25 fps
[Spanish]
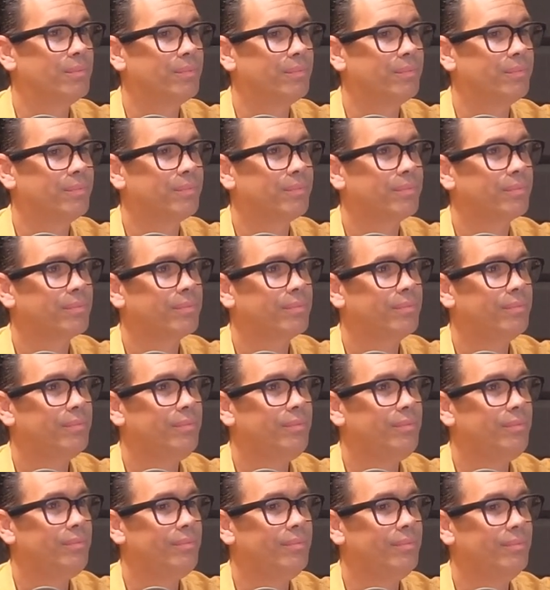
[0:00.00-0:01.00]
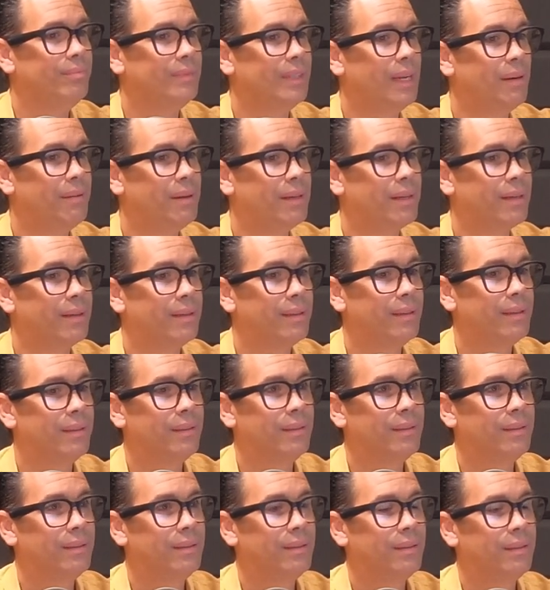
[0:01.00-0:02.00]
Bueno, a ver, Juan, nos están
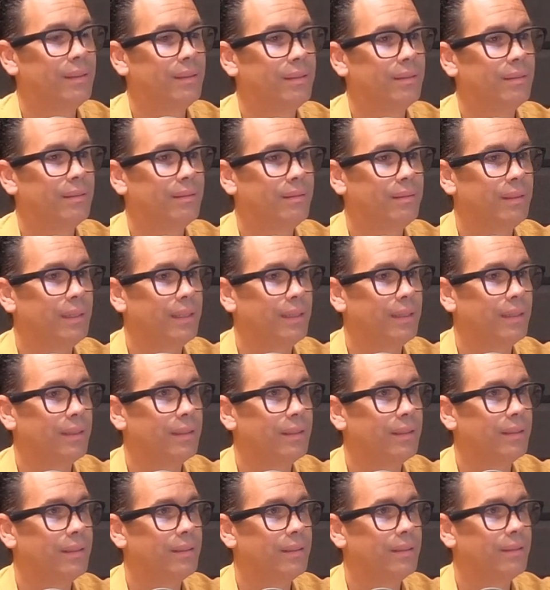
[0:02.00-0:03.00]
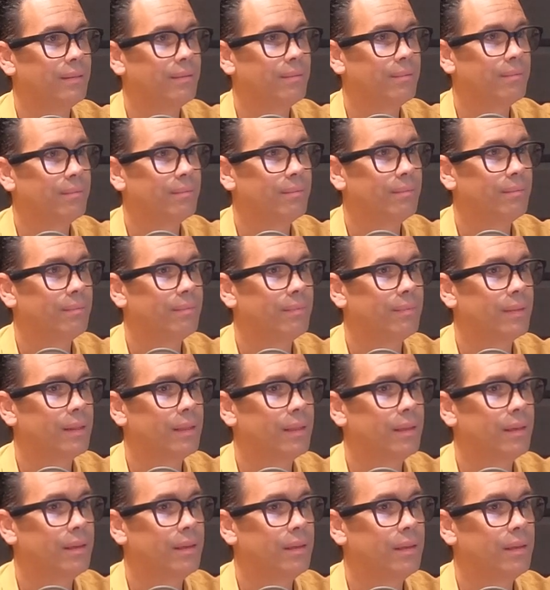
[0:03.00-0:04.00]
preguntando, ¿se pueden actualizar los
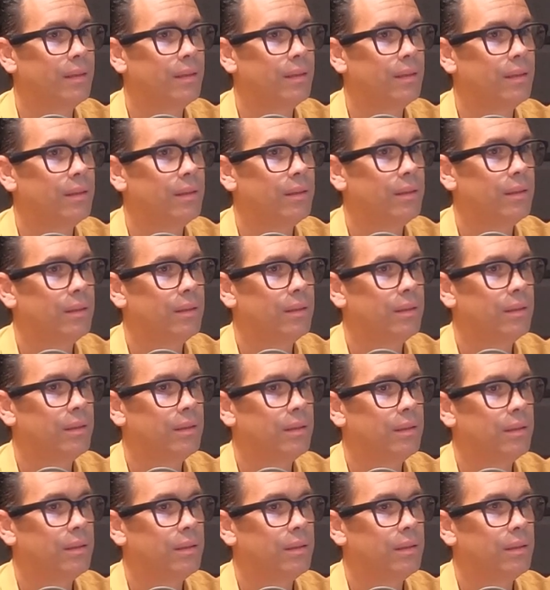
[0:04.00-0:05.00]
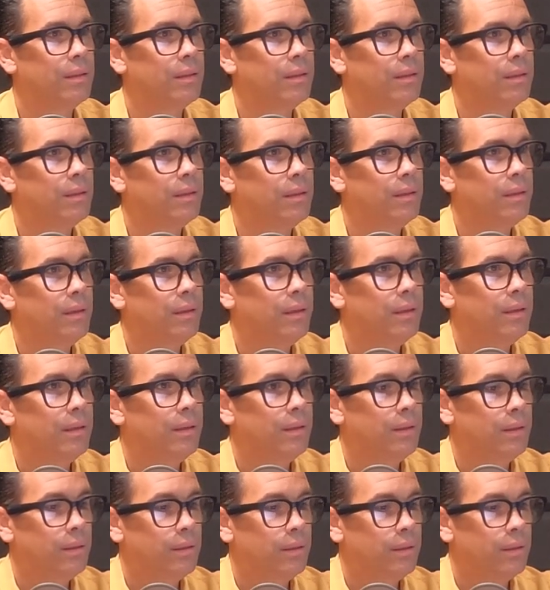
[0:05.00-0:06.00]
teléfonos o una versión más actual de
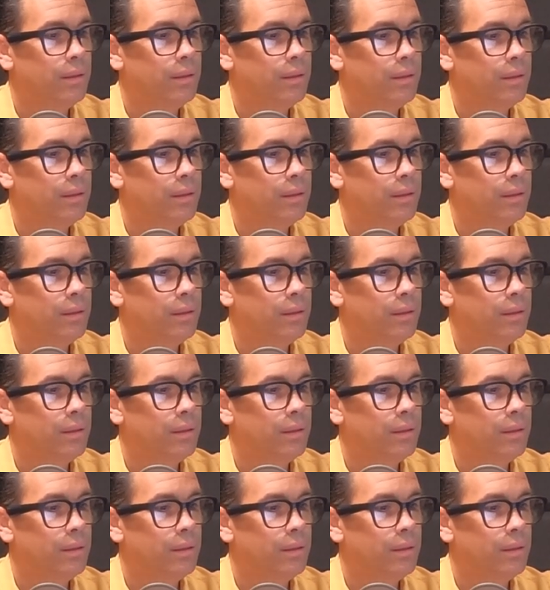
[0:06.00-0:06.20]
Android?